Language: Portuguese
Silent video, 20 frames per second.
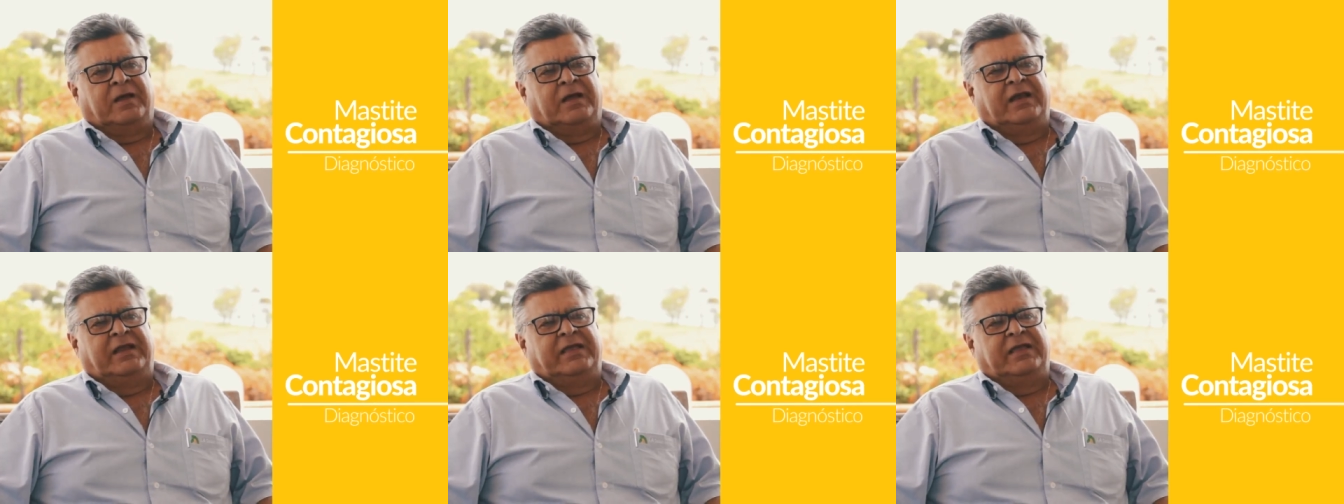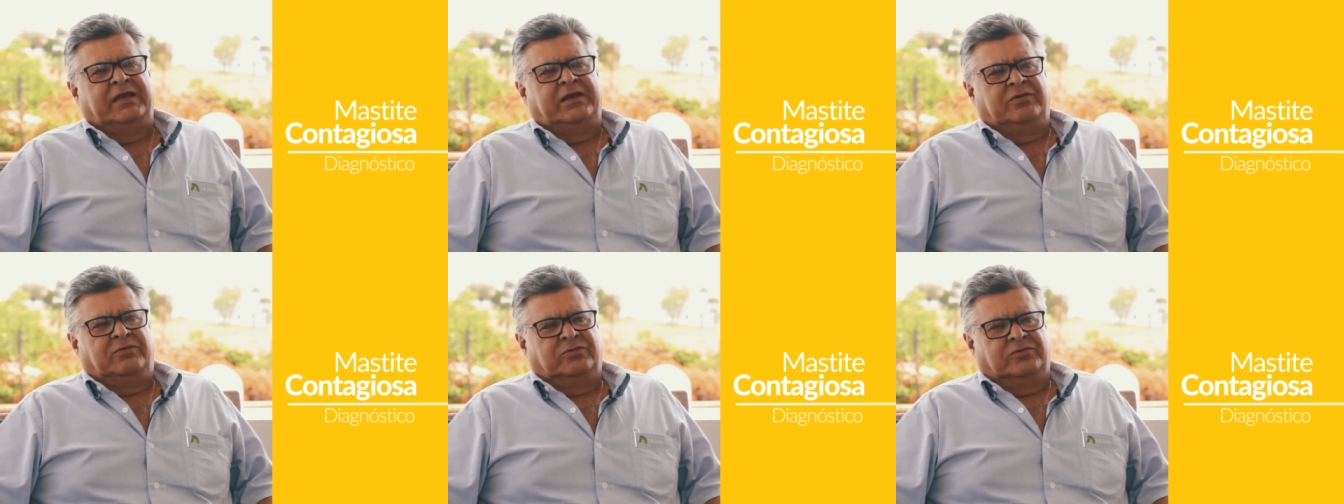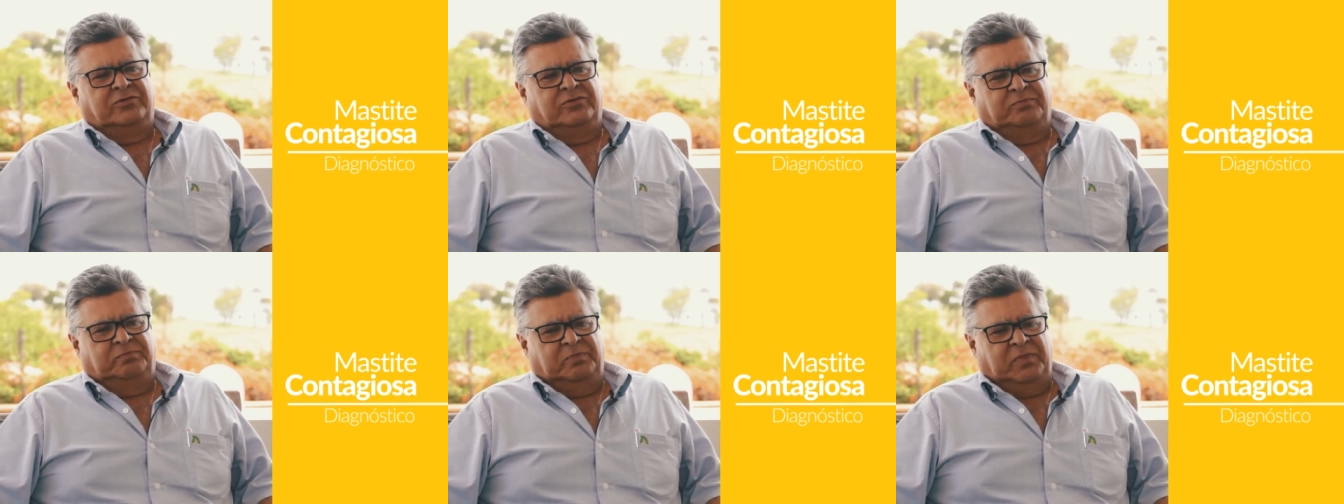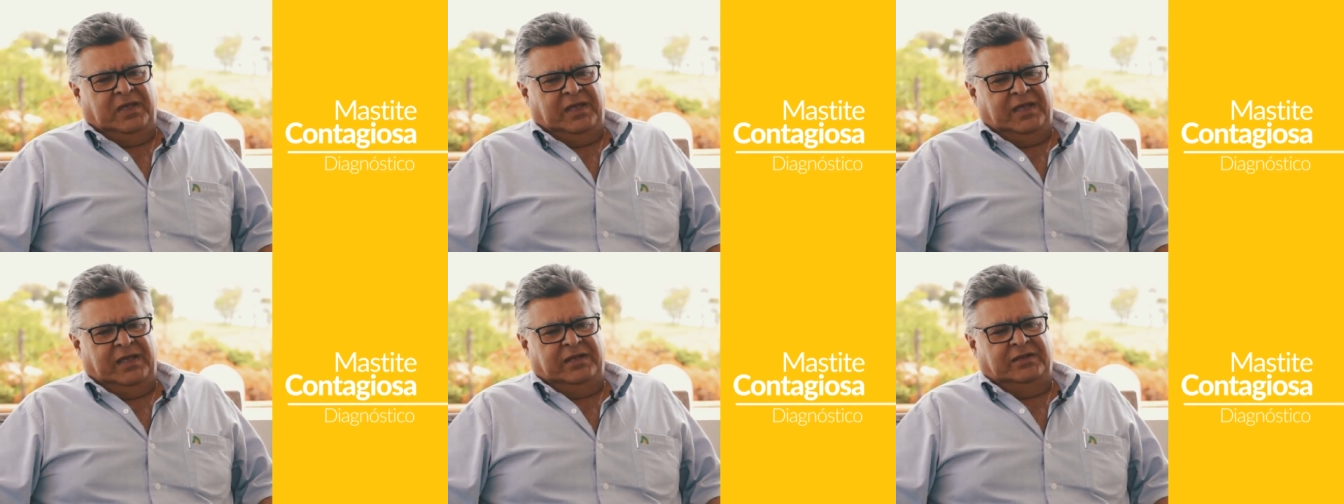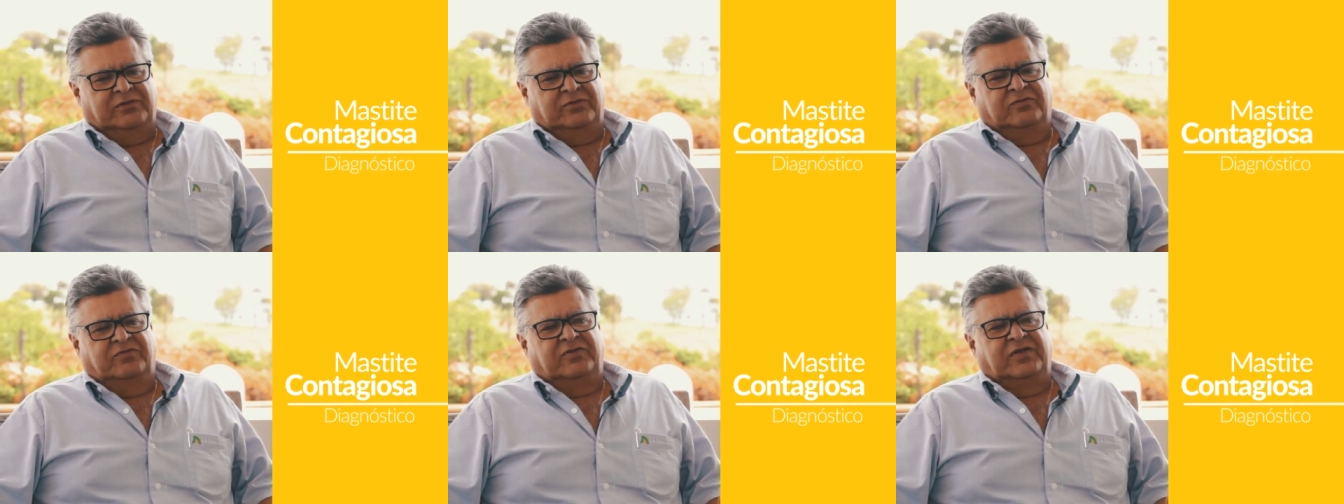clínico do
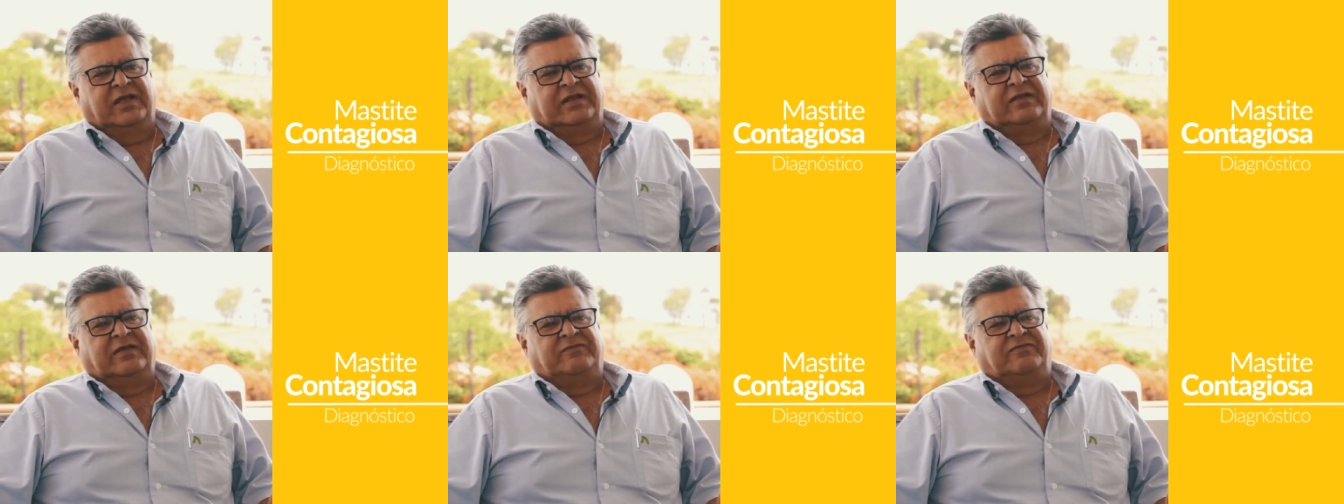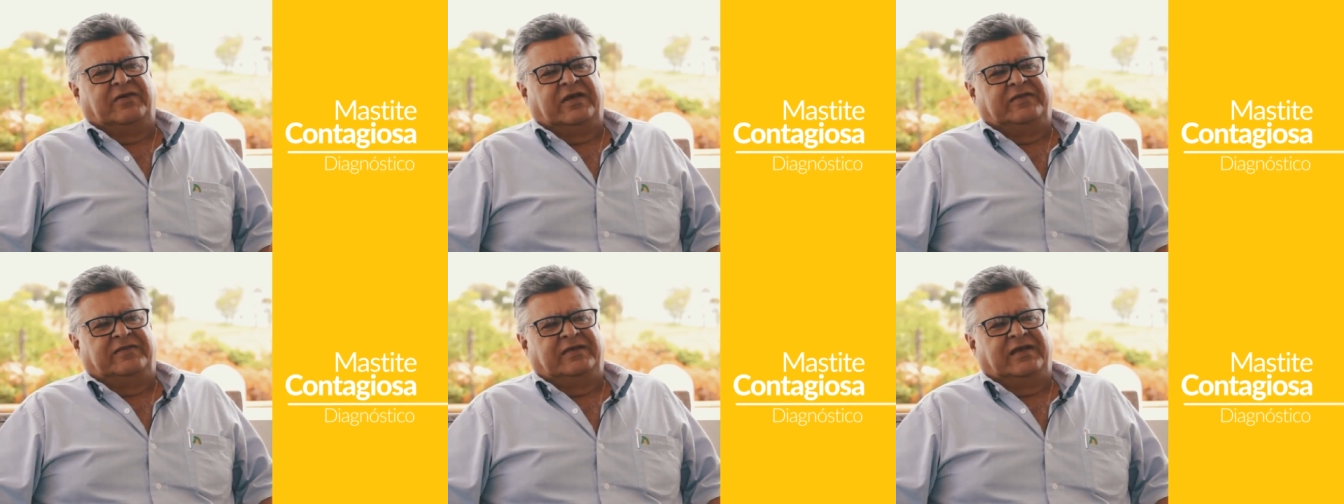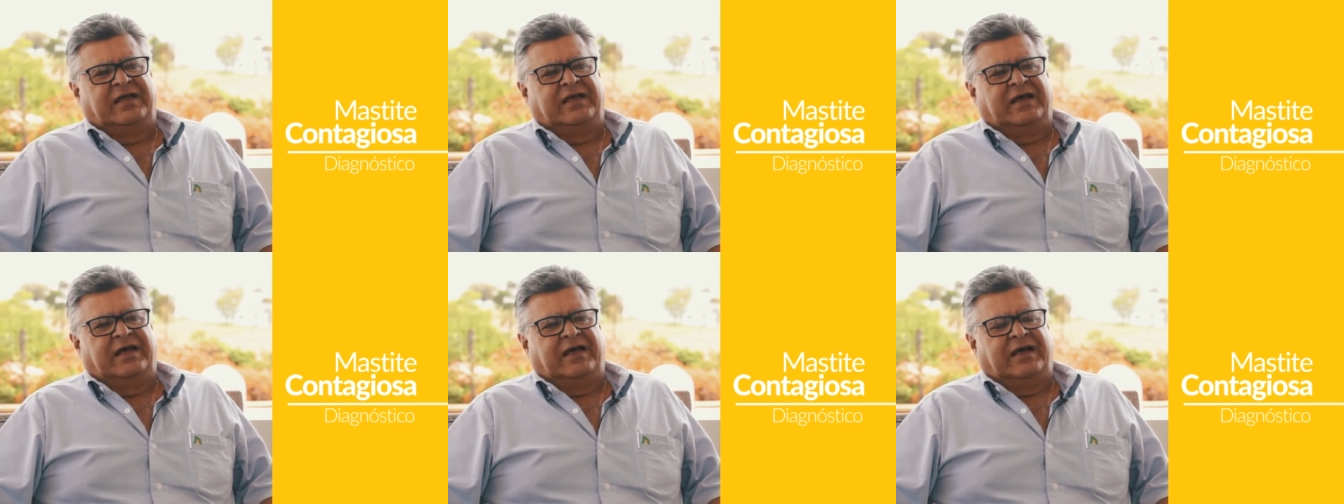peito, via, fazia